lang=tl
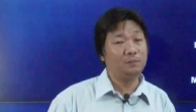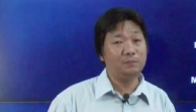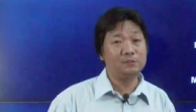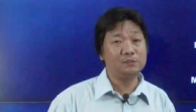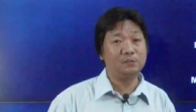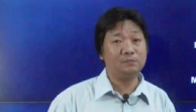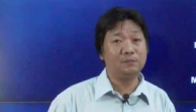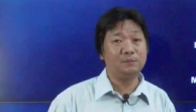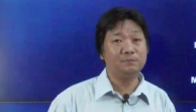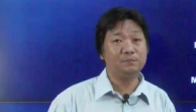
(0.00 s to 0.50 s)
Ibig
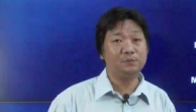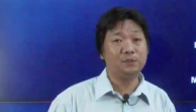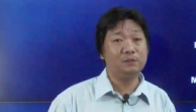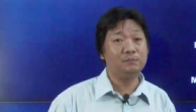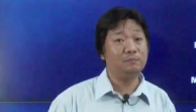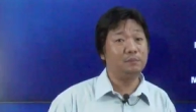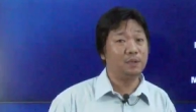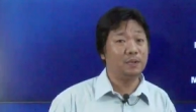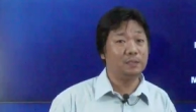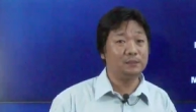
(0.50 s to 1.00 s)
sabihin po
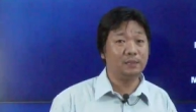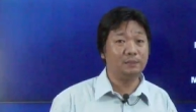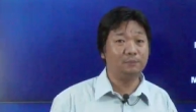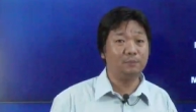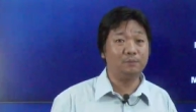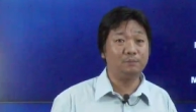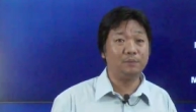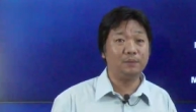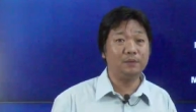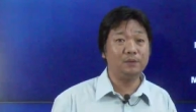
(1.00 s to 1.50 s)
niyan, maganda
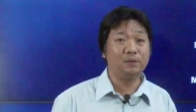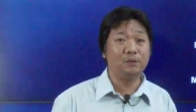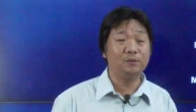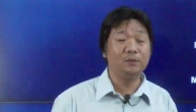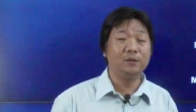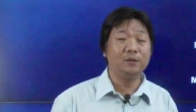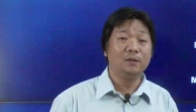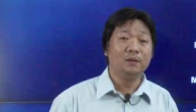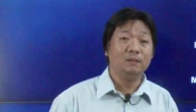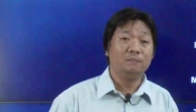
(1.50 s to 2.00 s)
po ang panahon,
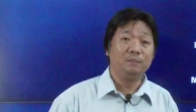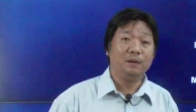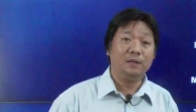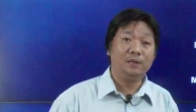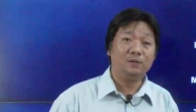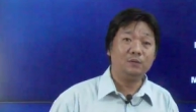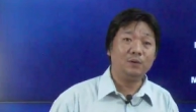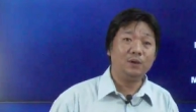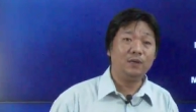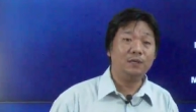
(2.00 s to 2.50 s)

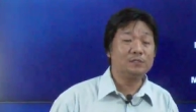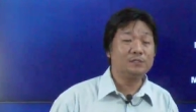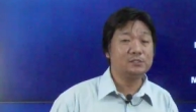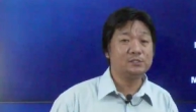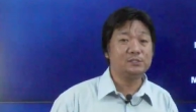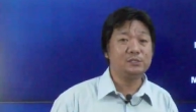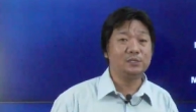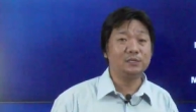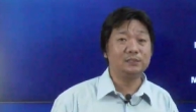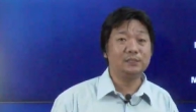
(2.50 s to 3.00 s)
maaliwalas,
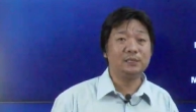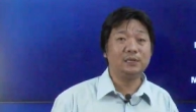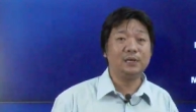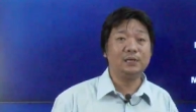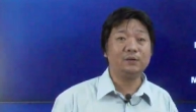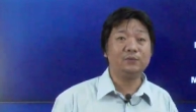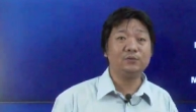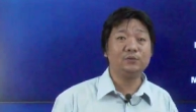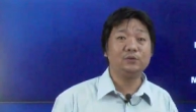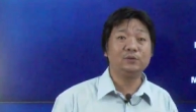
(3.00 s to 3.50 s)
sisikat ang
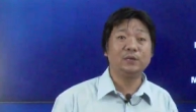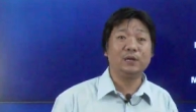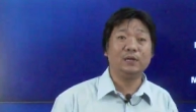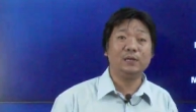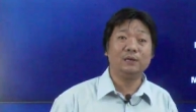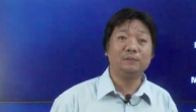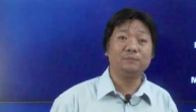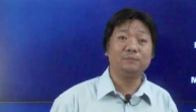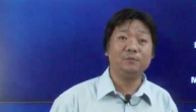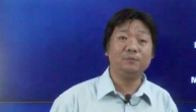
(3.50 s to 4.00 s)
araw, yun nga
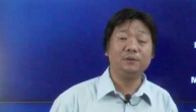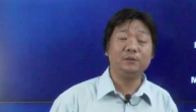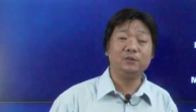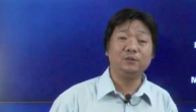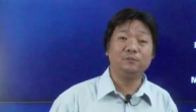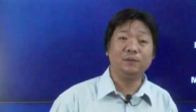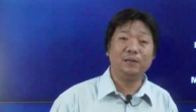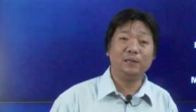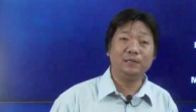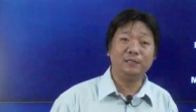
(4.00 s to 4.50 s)
lang po
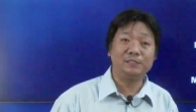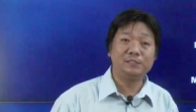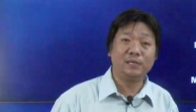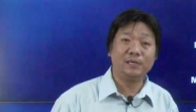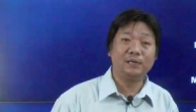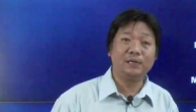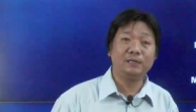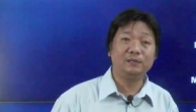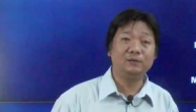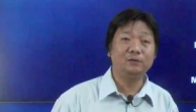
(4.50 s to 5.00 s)
medyo
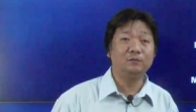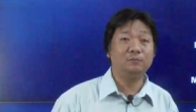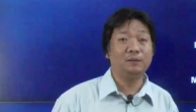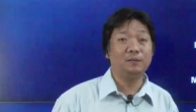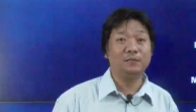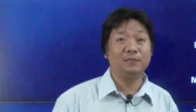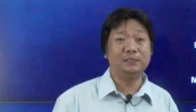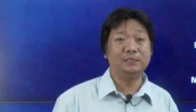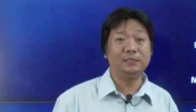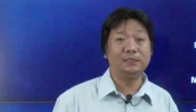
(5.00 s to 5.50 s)
maalinsangan o
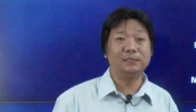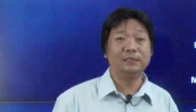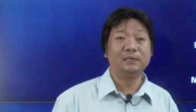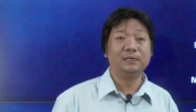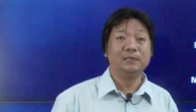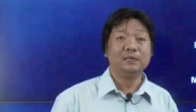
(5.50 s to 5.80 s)
mainit.